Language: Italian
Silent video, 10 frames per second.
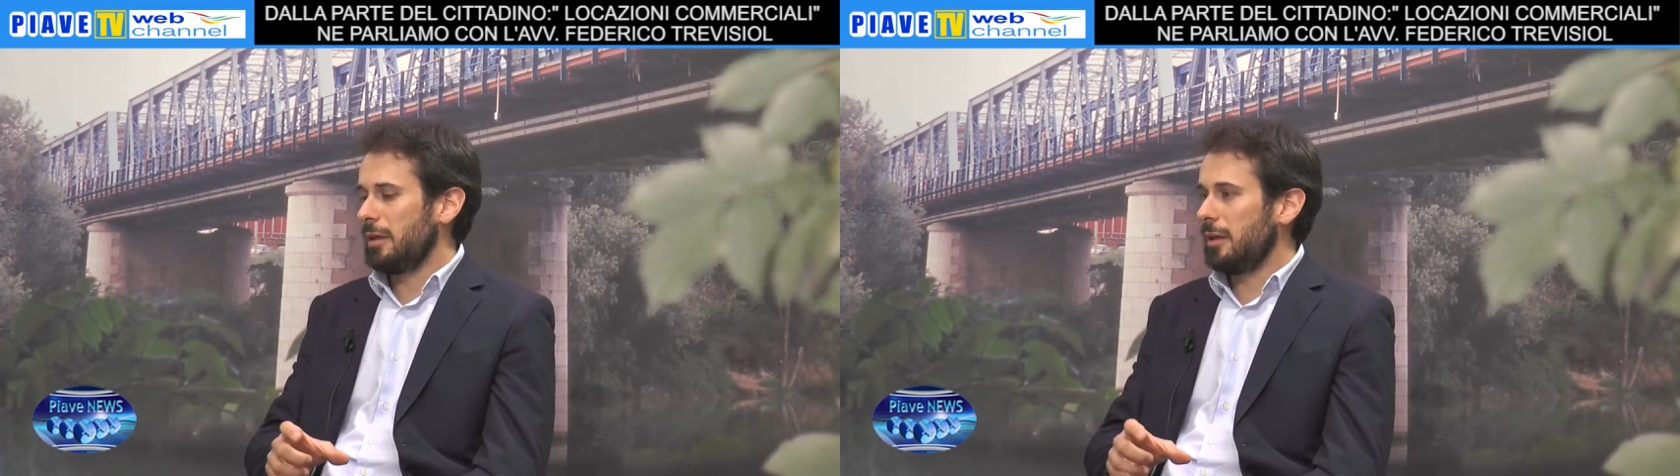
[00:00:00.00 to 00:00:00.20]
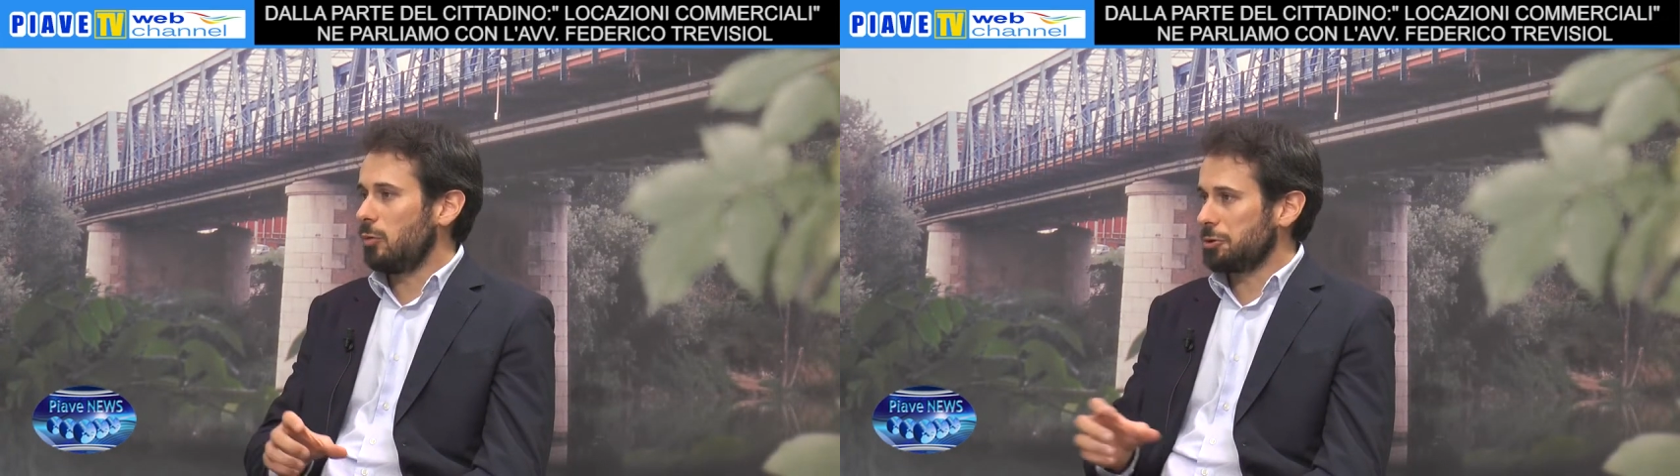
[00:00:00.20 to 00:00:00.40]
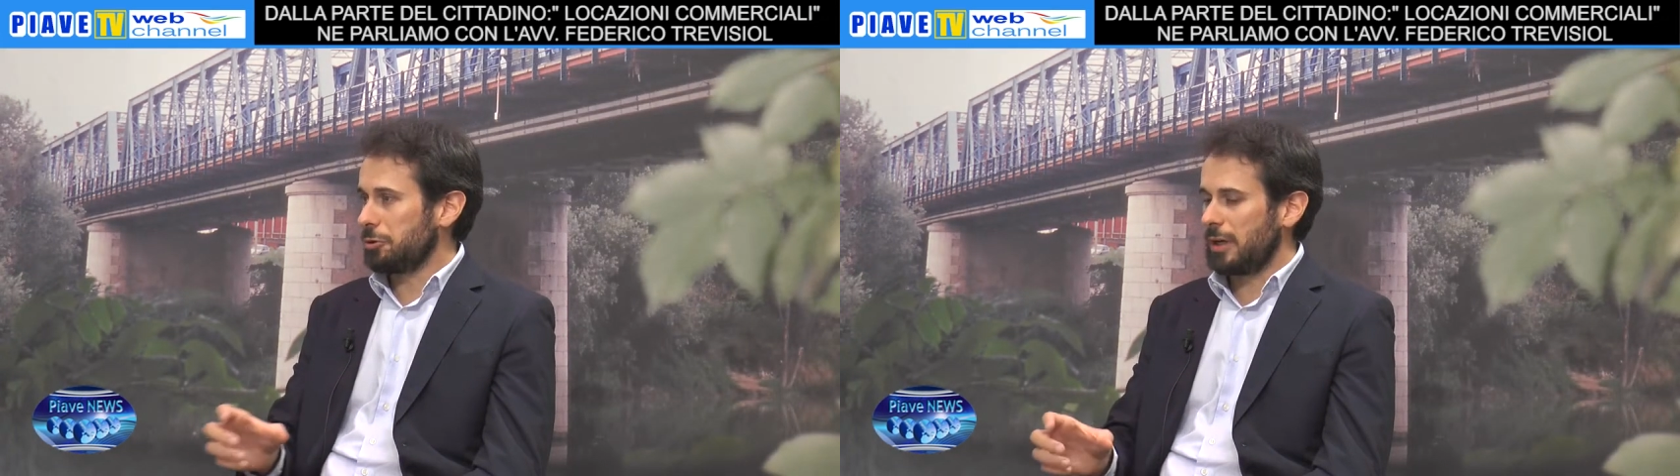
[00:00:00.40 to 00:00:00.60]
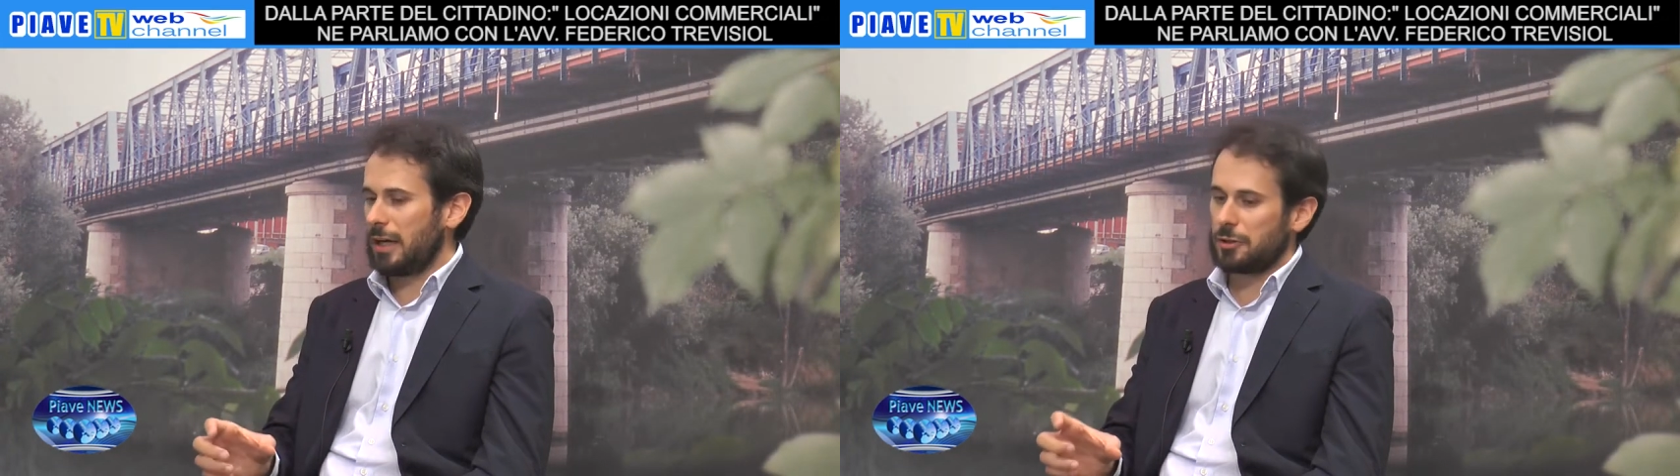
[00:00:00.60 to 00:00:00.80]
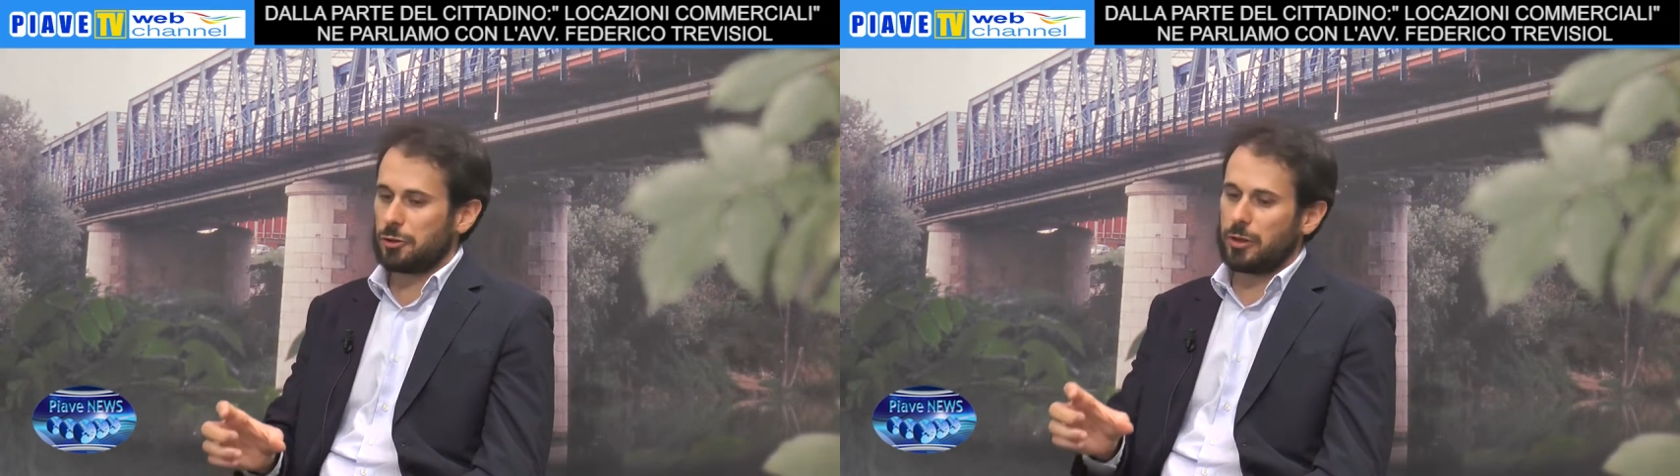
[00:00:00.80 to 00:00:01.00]
in questo
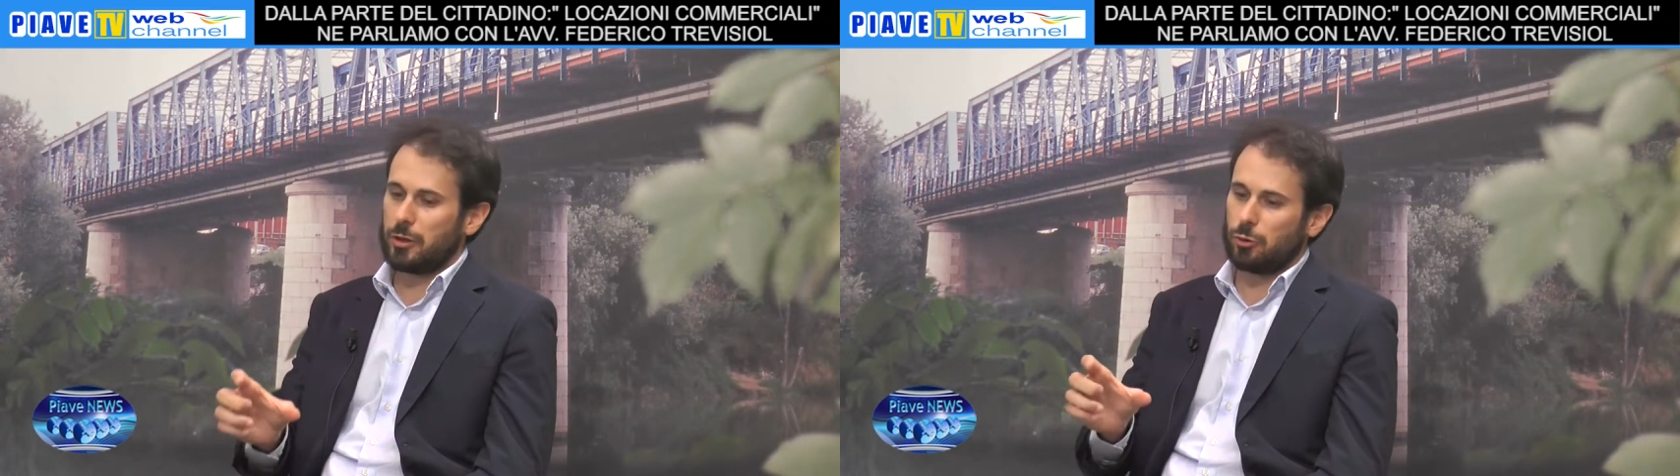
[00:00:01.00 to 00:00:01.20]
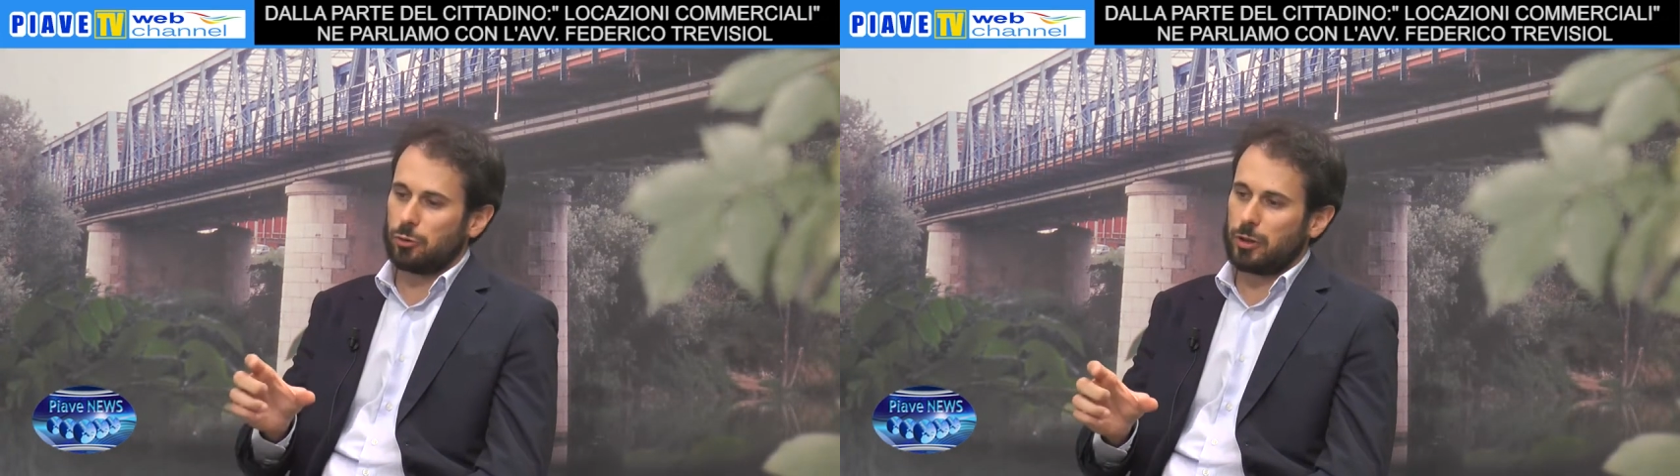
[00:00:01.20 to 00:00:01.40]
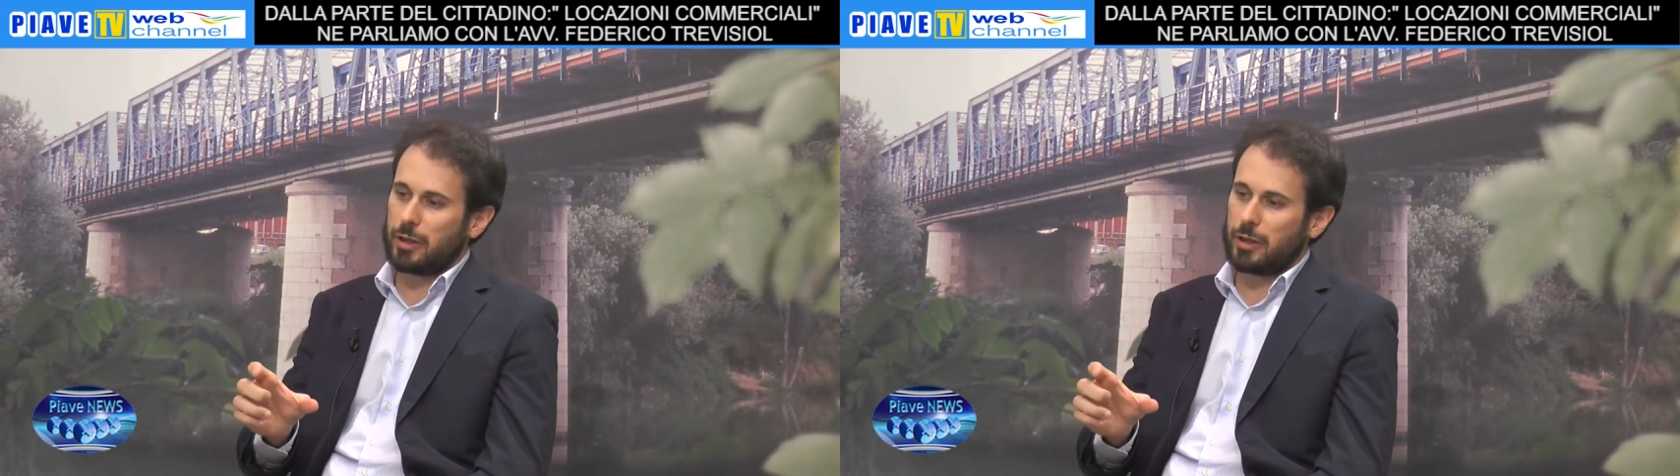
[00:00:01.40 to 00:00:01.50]
caso che, con,